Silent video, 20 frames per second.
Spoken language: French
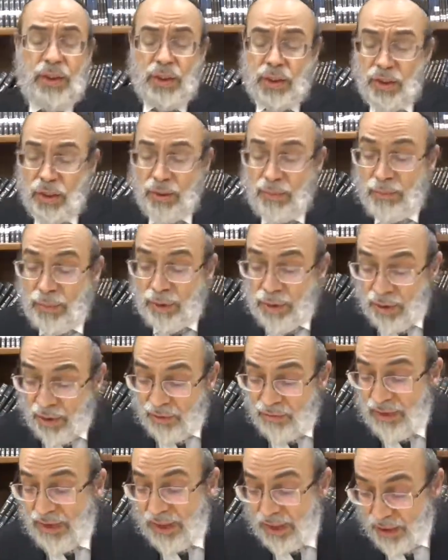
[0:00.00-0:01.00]
comme,
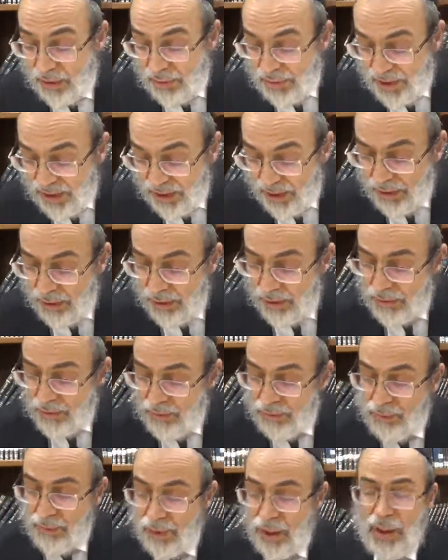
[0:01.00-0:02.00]
on va dire comme ça,
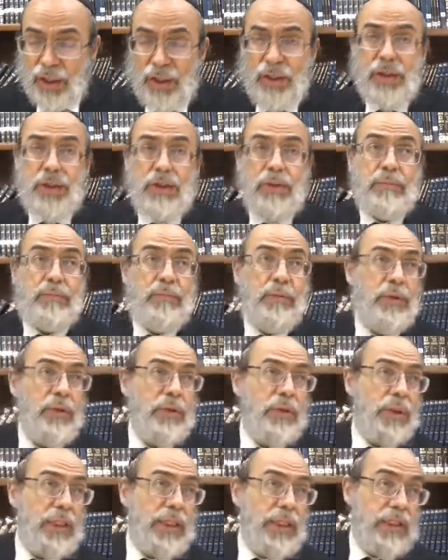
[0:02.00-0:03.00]
morts
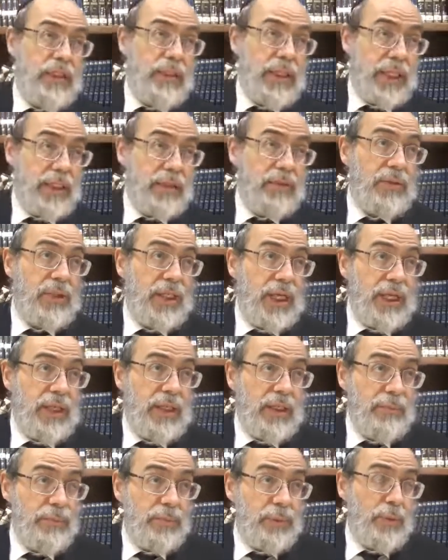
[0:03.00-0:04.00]
pour être,
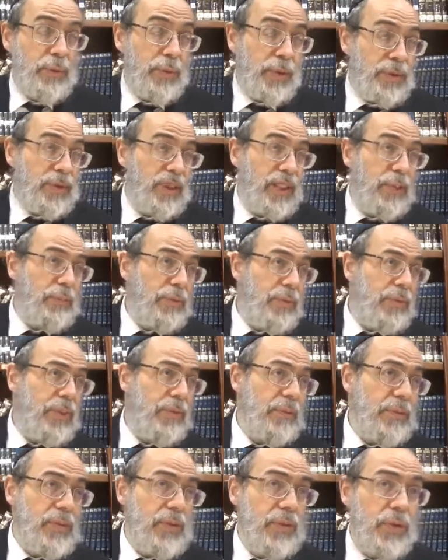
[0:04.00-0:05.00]
euh, pour prendre
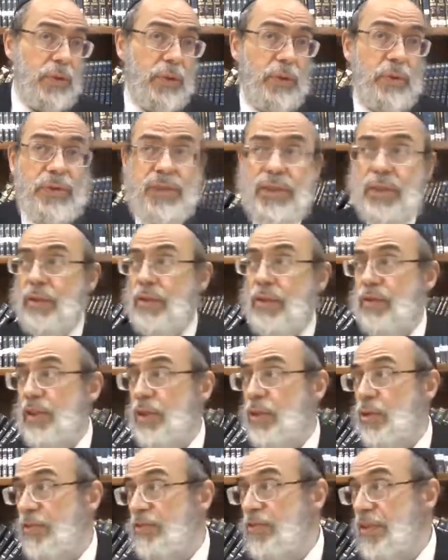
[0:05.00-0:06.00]
l'impureté, puisque eux aussi, quand
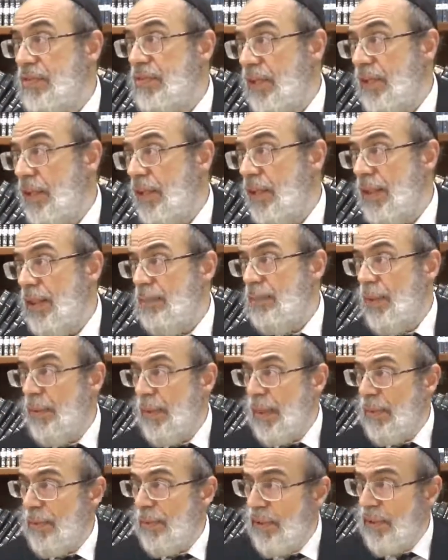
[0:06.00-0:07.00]
ils sont vivants, ils ne peuvent
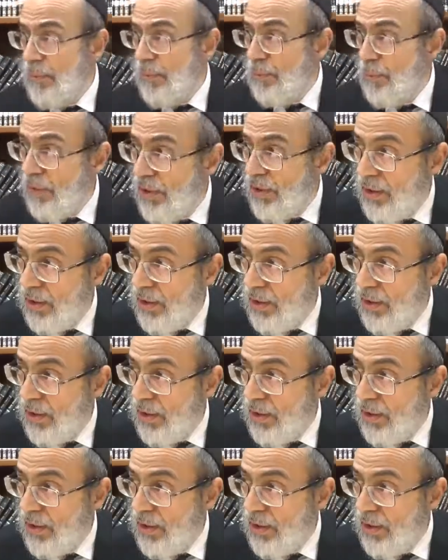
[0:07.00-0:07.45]
pas prendre l'impureté.